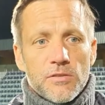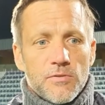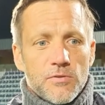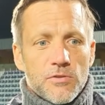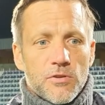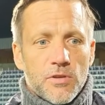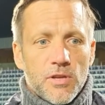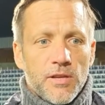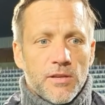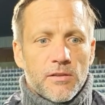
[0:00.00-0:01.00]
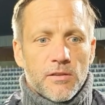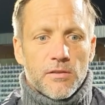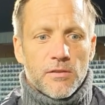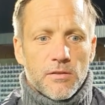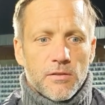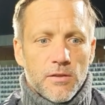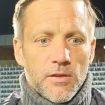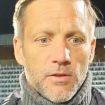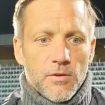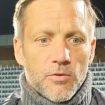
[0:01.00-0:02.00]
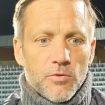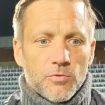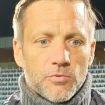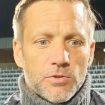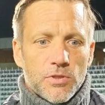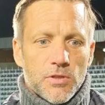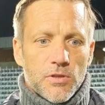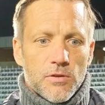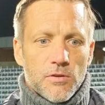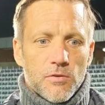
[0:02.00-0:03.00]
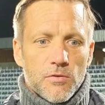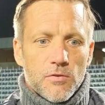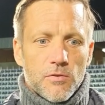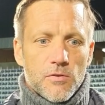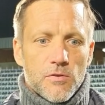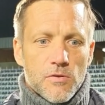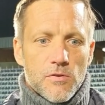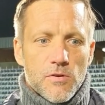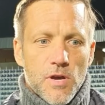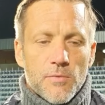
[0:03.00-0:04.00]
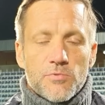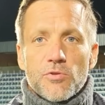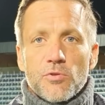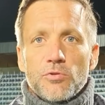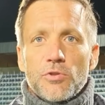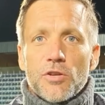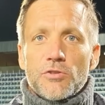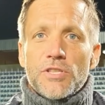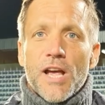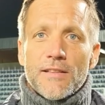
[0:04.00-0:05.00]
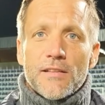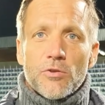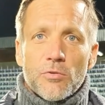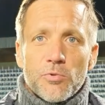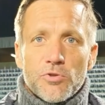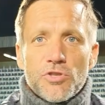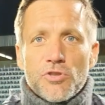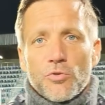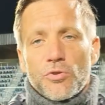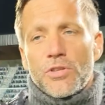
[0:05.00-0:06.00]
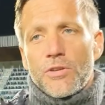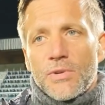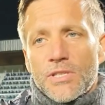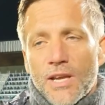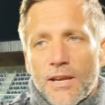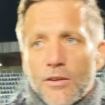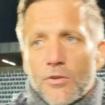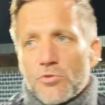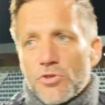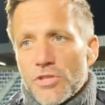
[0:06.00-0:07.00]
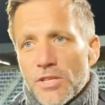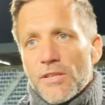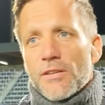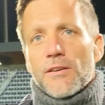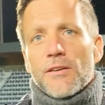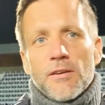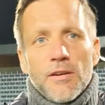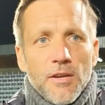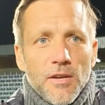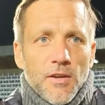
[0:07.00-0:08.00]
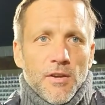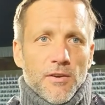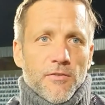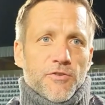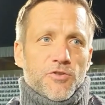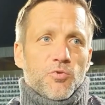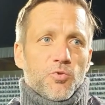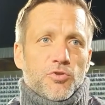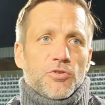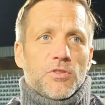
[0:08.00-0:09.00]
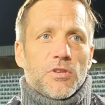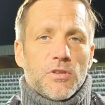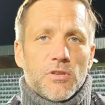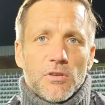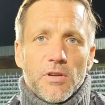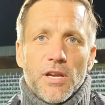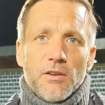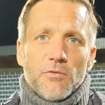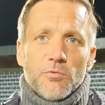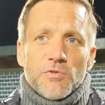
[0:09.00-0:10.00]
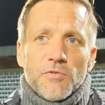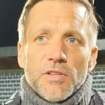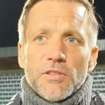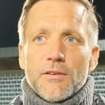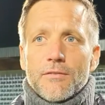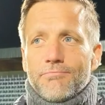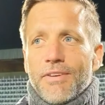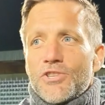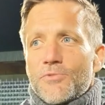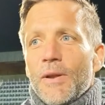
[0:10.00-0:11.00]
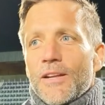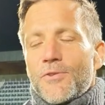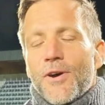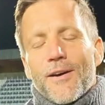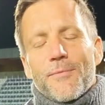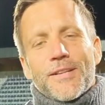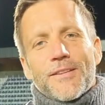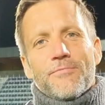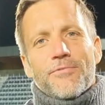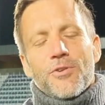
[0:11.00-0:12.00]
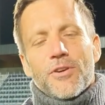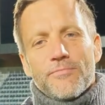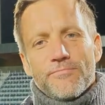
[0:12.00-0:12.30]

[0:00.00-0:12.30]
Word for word: Das wird uns auch gelingen. Äh, und äh, absolut aus dieser Underdog-Position, in die wir jetzt reingerutscht sind, äh, versuchen, uns wieder Endspiele zu erarbeiten im Frühjahr.